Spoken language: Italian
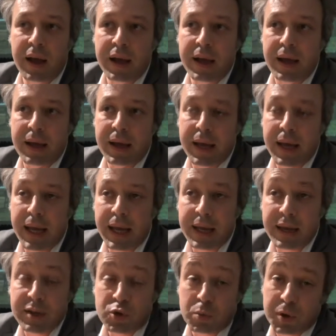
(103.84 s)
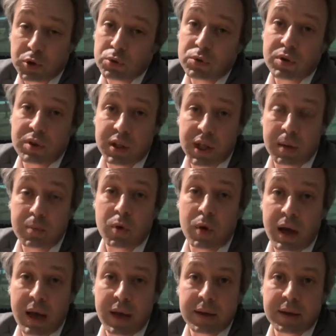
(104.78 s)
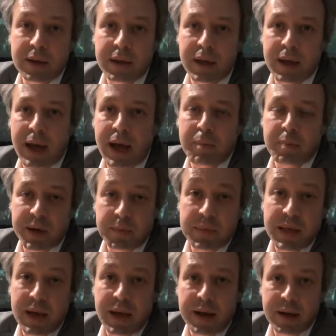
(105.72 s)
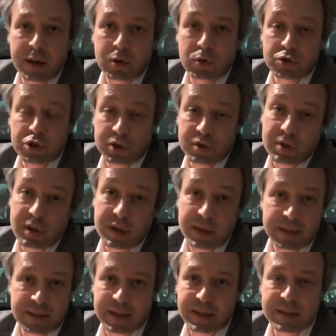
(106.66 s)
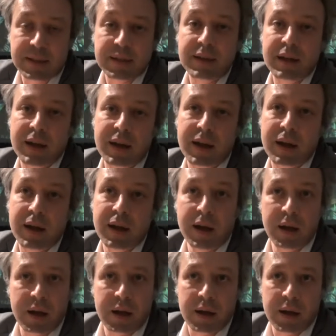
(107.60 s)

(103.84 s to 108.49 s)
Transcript: e soprattutto andiamo anche a premiare le concessionarie stesse del,